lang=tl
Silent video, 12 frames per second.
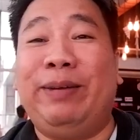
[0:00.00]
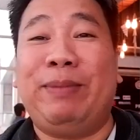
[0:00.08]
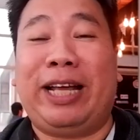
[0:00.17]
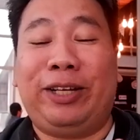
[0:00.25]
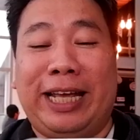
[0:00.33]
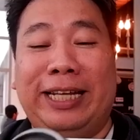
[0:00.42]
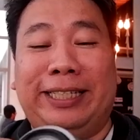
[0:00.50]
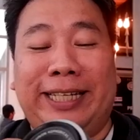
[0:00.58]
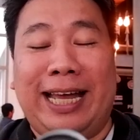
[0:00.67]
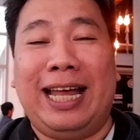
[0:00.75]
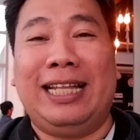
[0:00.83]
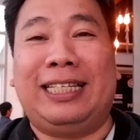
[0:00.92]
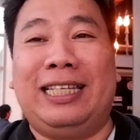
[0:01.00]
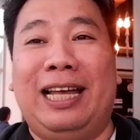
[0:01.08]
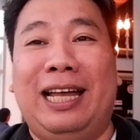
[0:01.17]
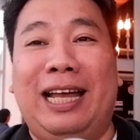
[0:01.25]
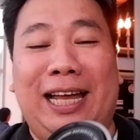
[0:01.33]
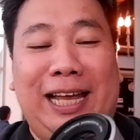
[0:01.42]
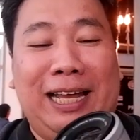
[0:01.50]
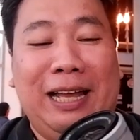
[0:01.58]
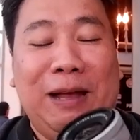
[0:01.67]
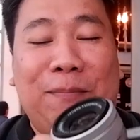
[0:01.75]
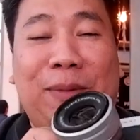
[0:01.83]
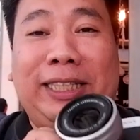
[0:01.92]
maganda yung chance na
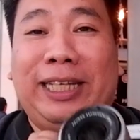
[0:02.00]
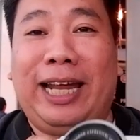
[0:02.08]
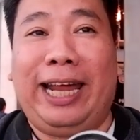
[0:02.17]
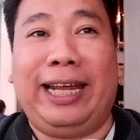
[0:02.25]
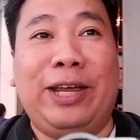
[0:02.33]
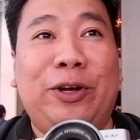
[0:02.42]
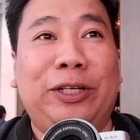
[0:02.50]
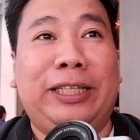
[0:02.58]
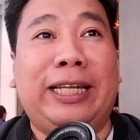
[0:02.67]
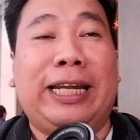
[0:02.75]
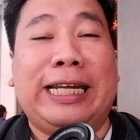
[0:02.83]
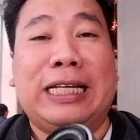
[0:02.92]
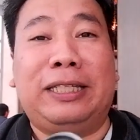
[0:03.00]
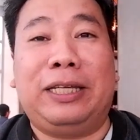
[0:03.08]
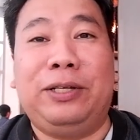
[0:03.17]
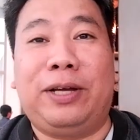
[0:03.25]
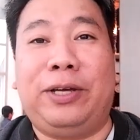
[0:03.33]
matry. Ngayon, tinry natin yung